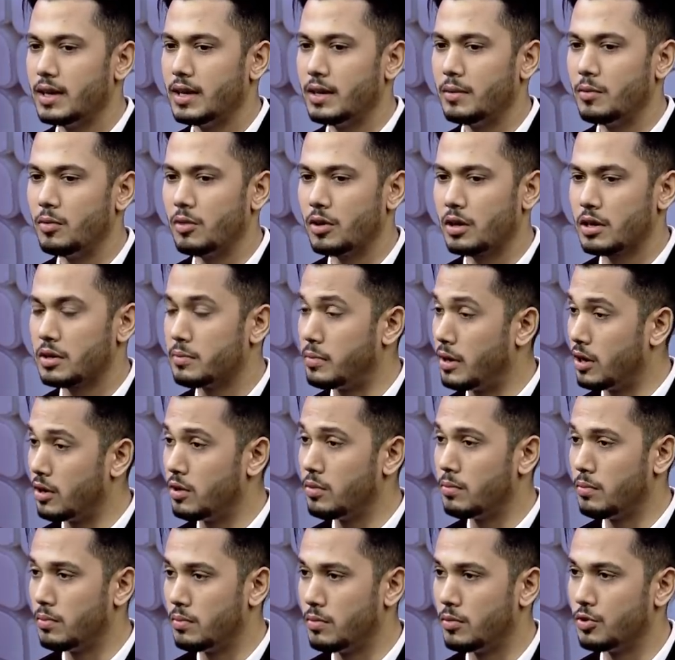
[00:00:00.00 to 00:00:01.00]
এবং একটা ভালো
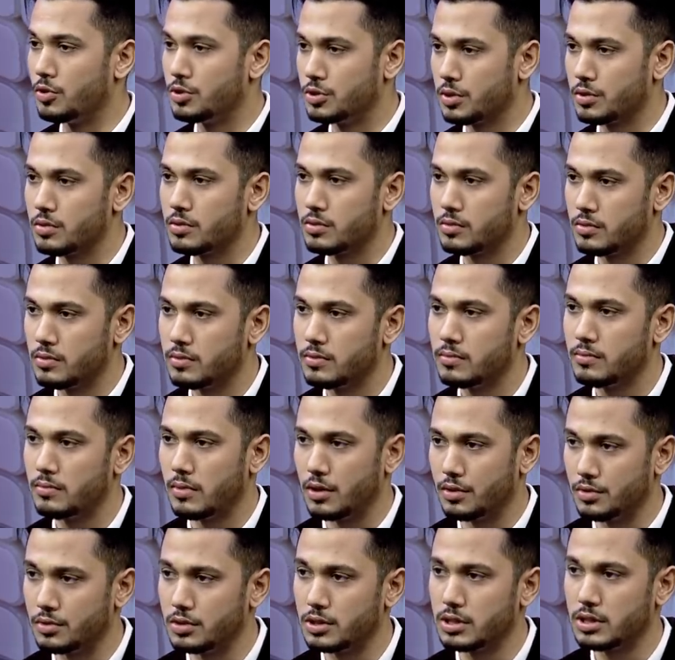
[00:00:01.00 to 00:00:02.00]
মনুষ্যত্ব
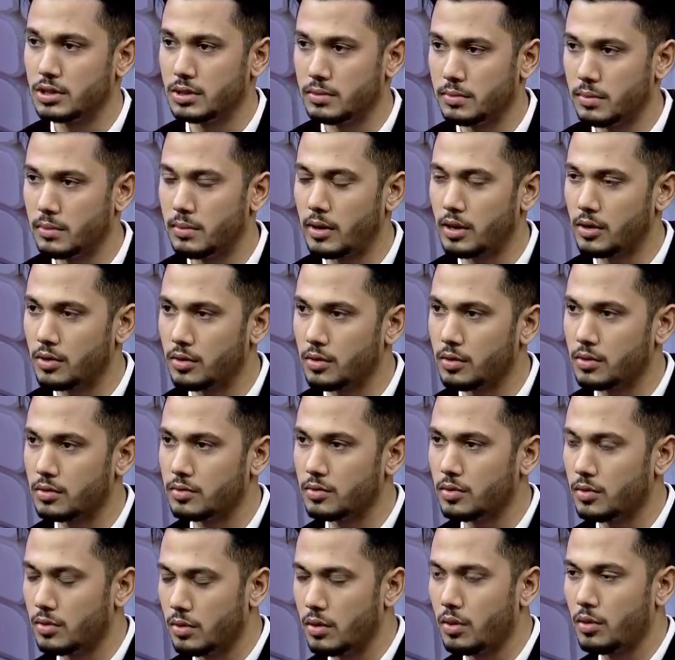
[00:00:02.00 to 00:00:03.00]
মানুষ হিসেবে ভালো
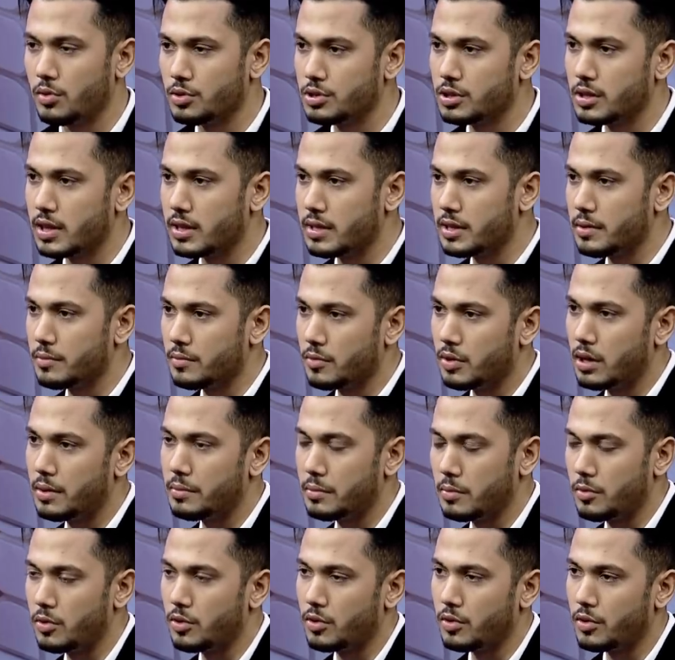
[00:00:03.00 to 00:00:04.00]
হওয়া উচিত আই থিঙ্ক
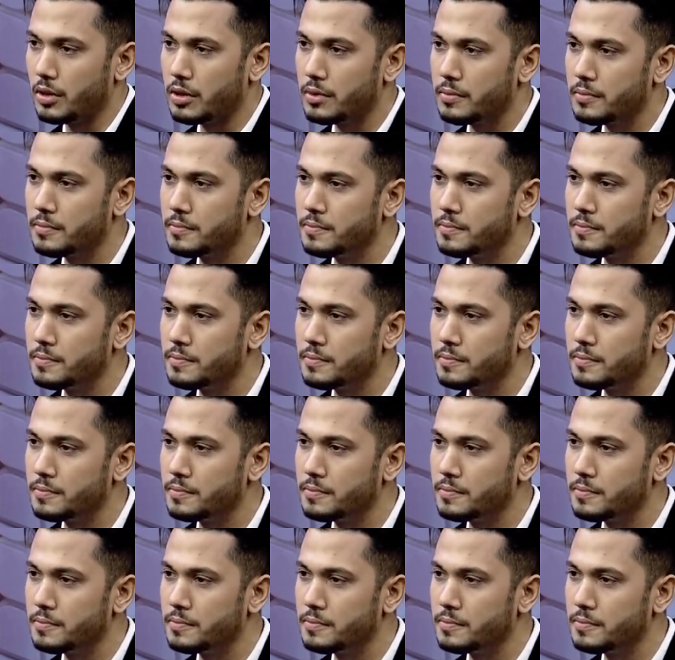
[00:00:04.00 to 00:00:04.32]
আমি মনে করি